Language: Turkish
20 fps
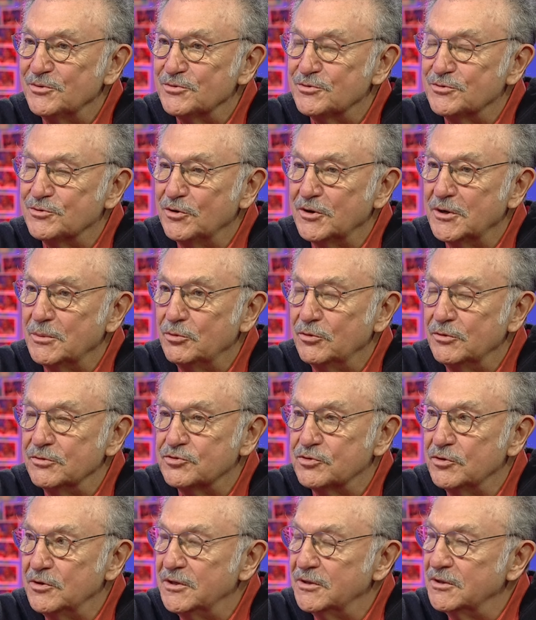Sonra bunu
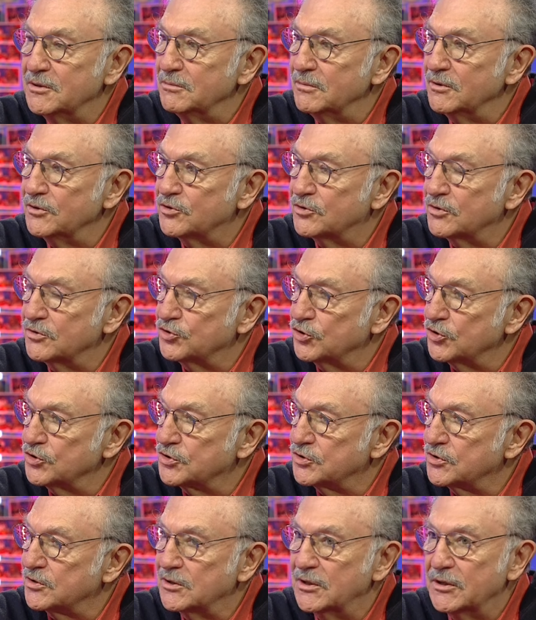söyledim. İşte
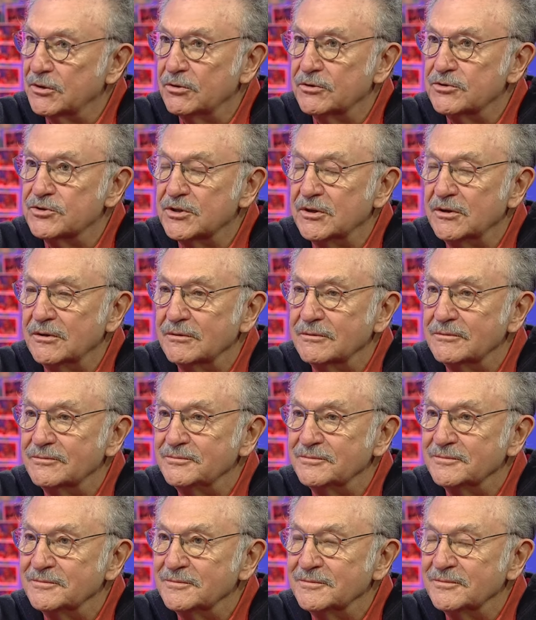şaşırdılar önce.
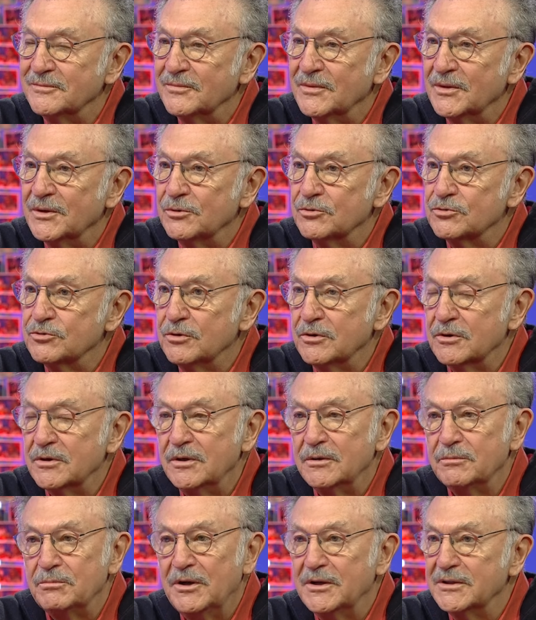Sonra
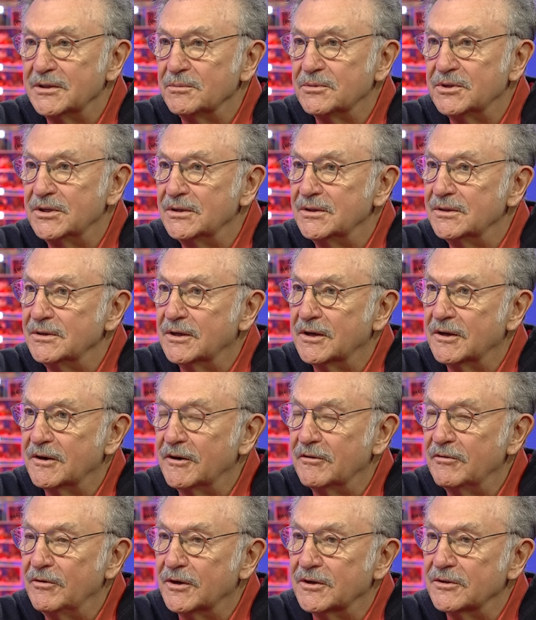e, madem kendin
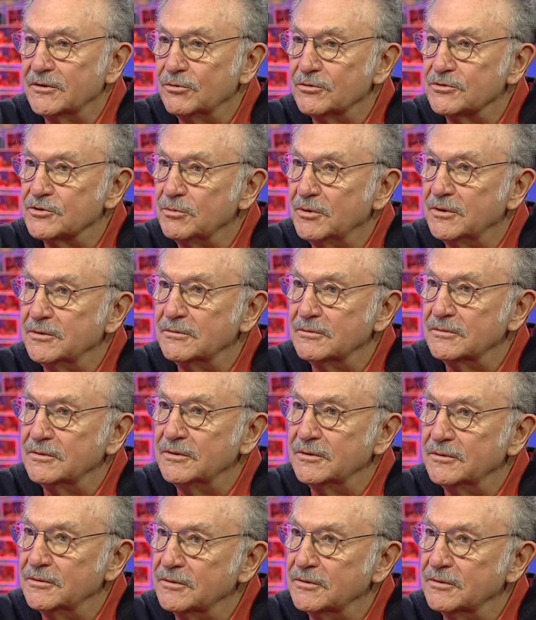karar verdin o zaman e,